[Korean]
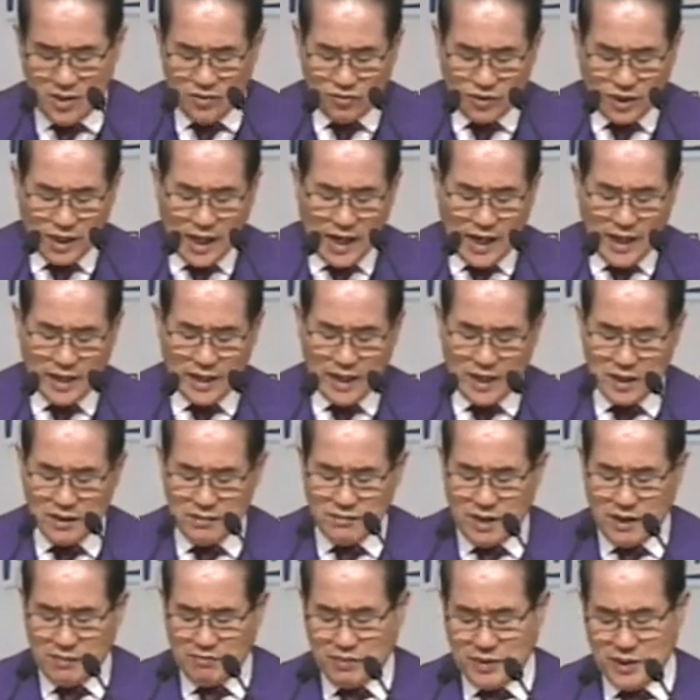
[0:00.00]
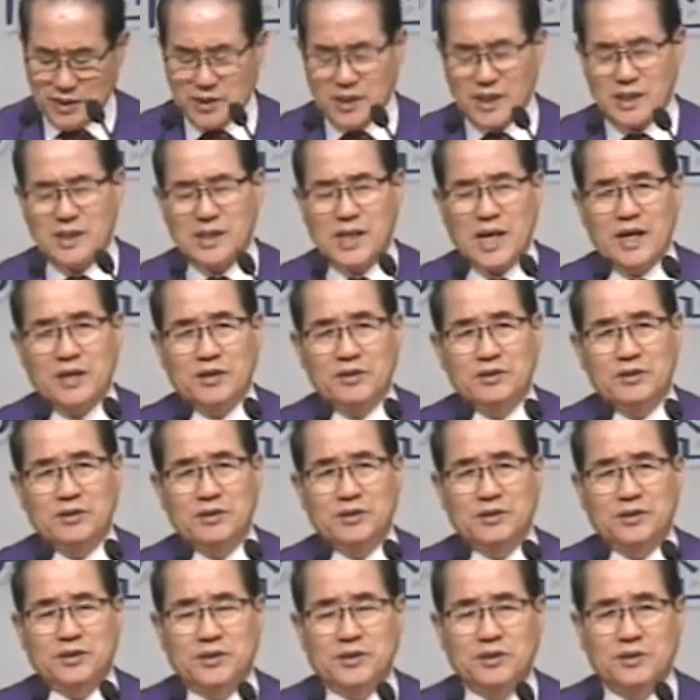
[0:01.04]
우리가 하나님 앞에 서 사는
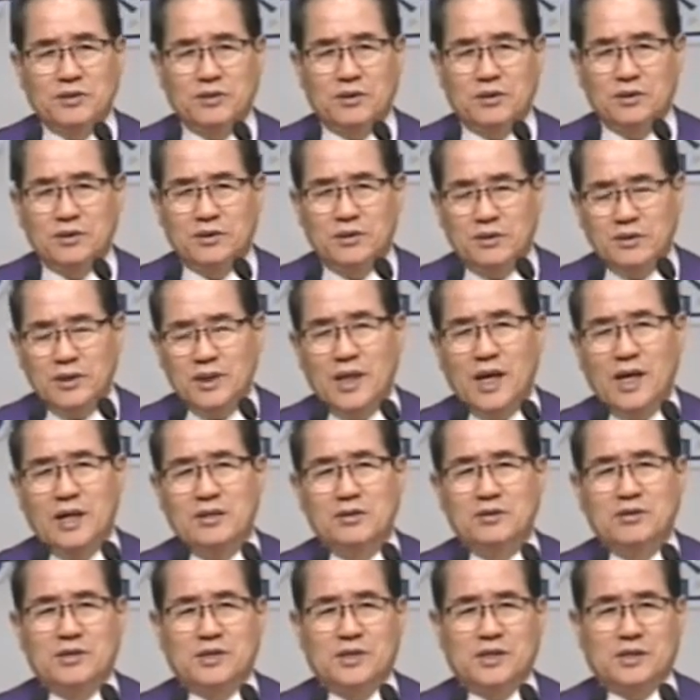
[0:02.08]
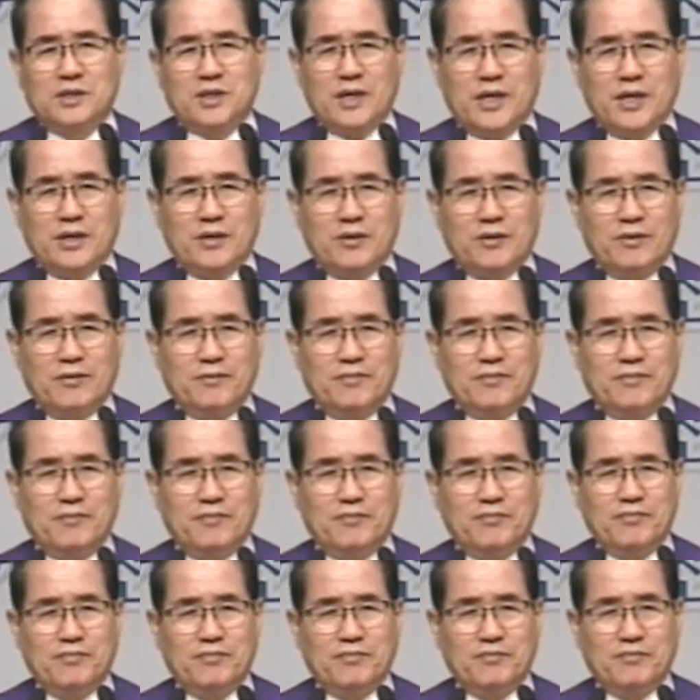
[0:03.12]
것은 어떻게 하는 것일까요?
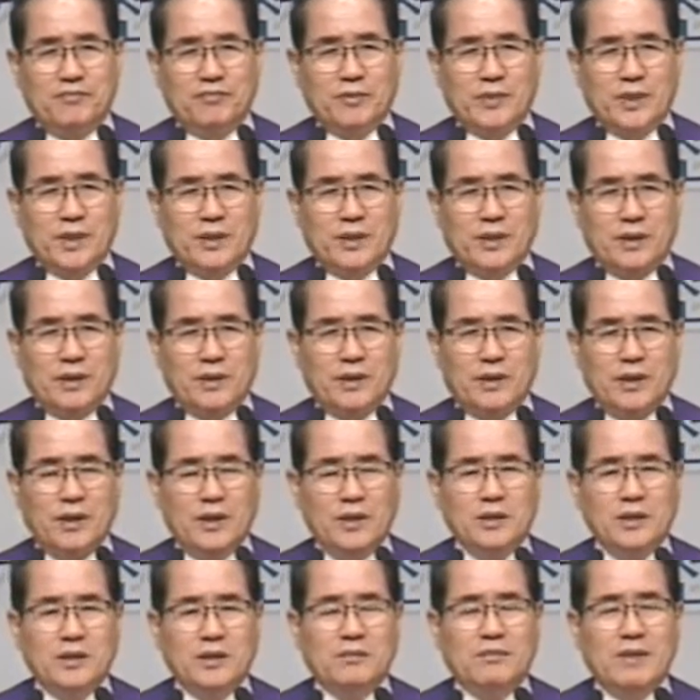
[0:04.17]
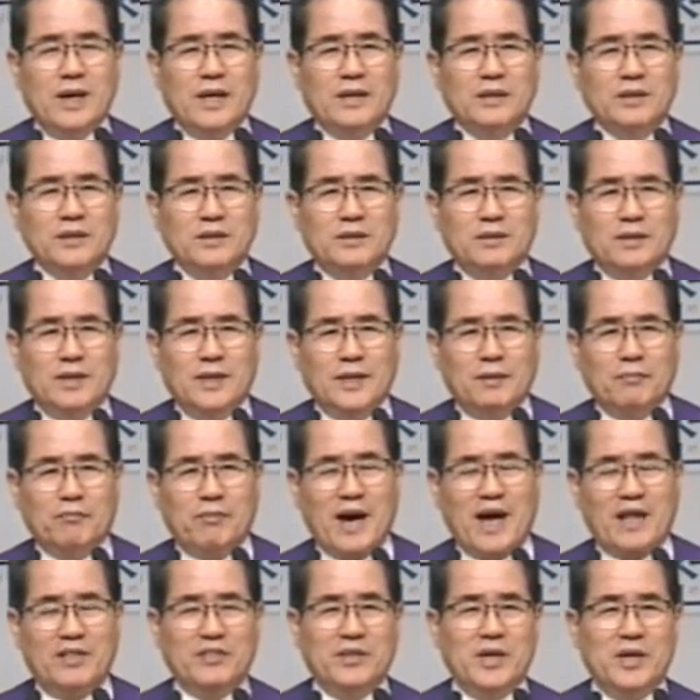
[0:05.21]
이 말은
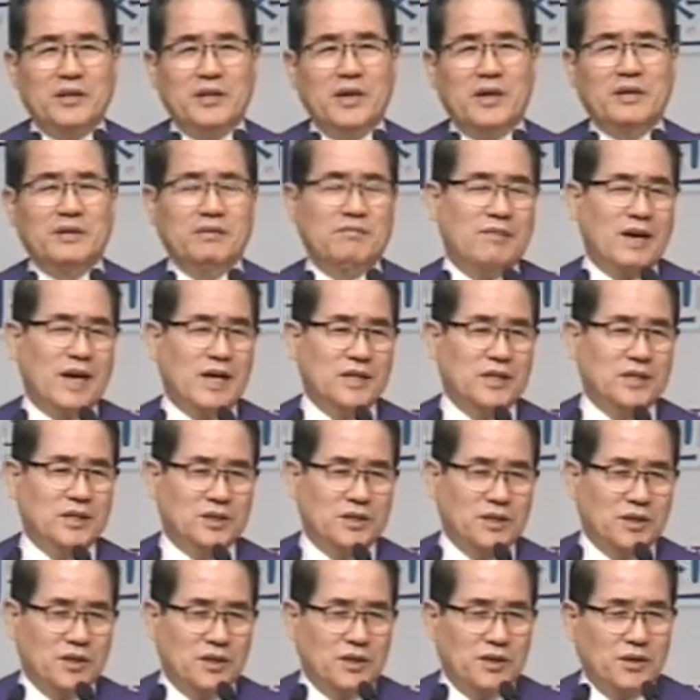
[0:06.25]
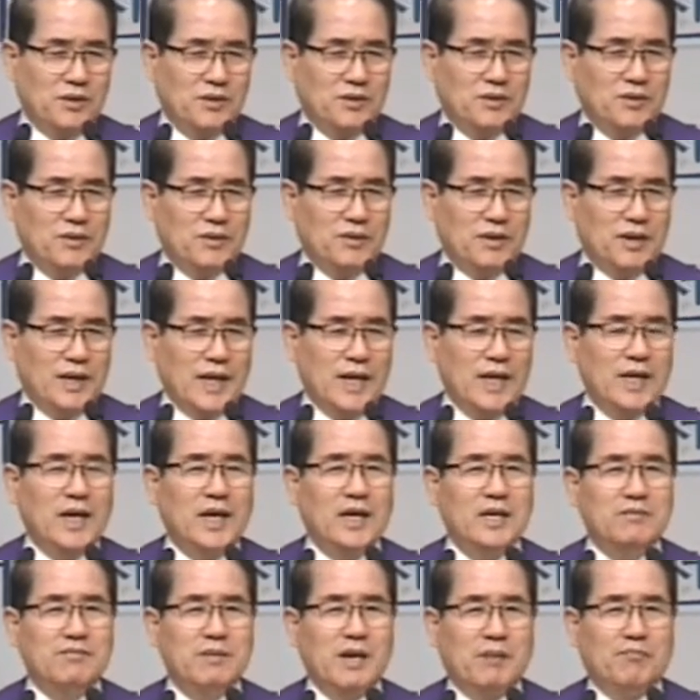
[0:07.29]
반대되는 말이 있어요.
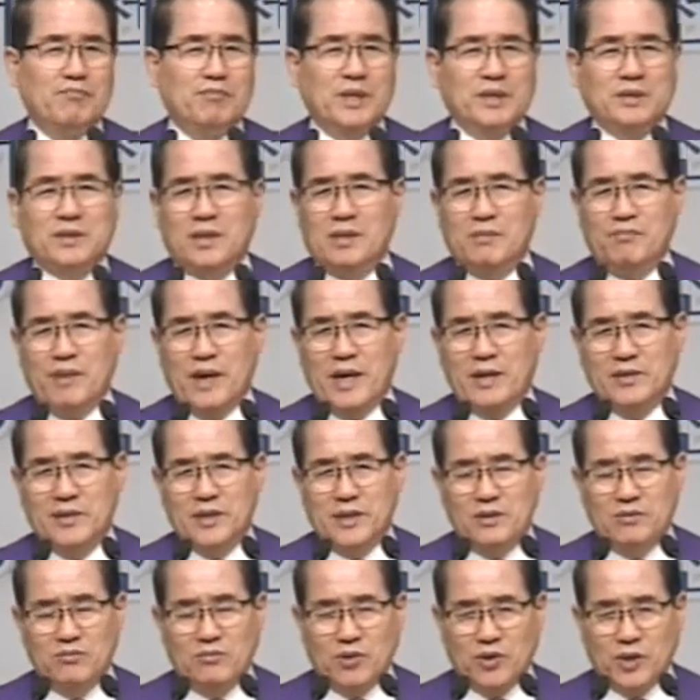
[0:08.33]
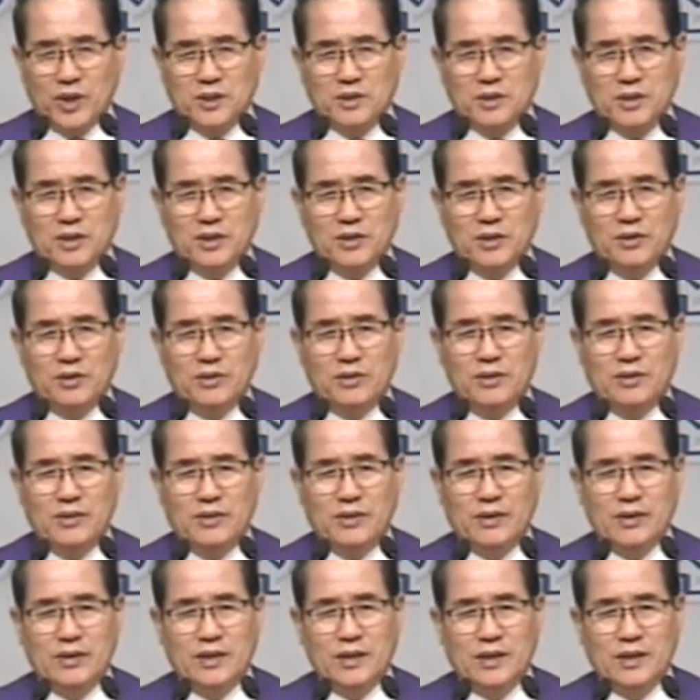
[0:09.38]
하나님 앞에서의 반대는 뭐겠어요?
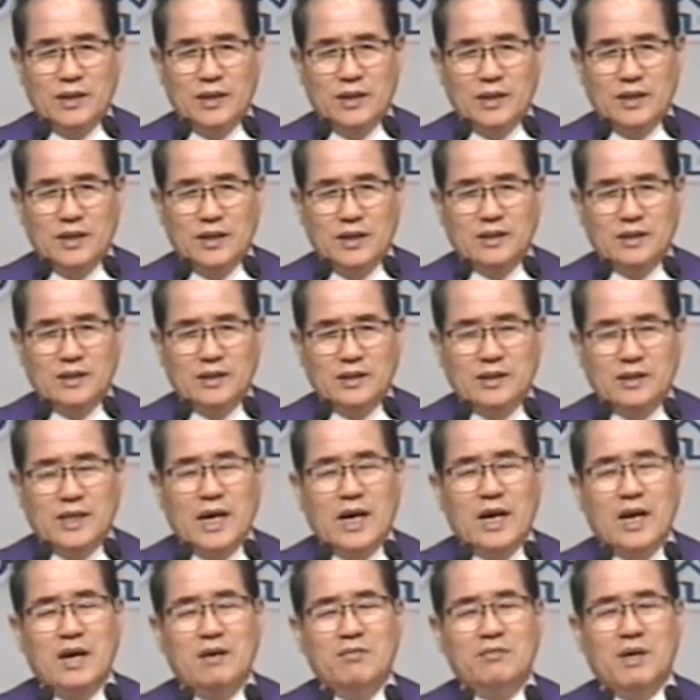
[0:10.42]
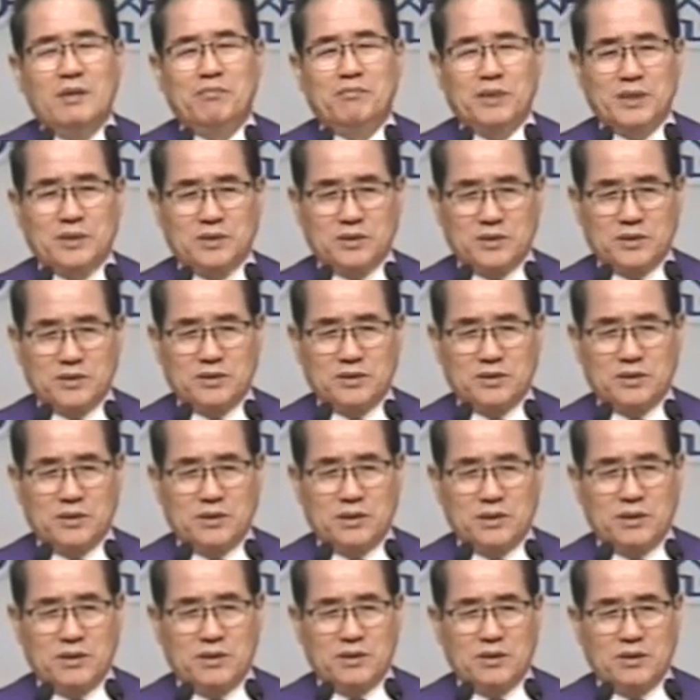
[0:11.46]
사람 앞에서지요.
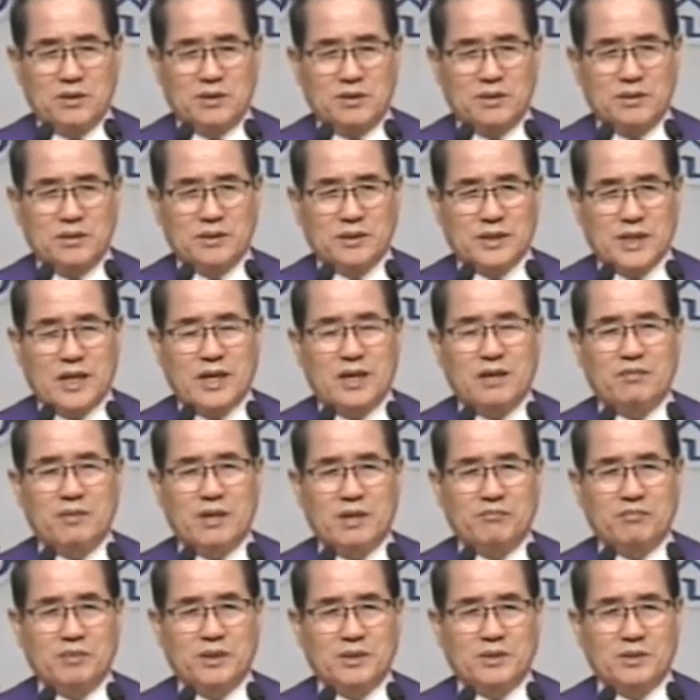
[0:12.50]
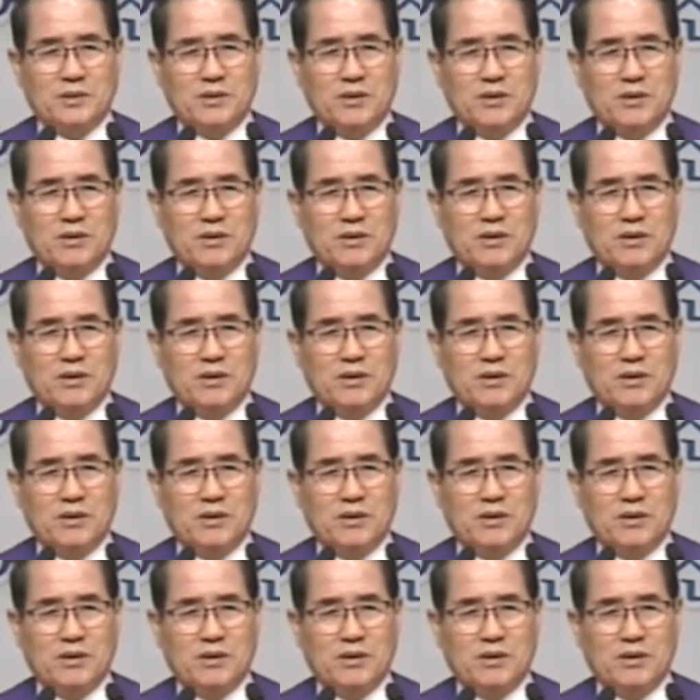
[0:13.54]
사람 앞에서.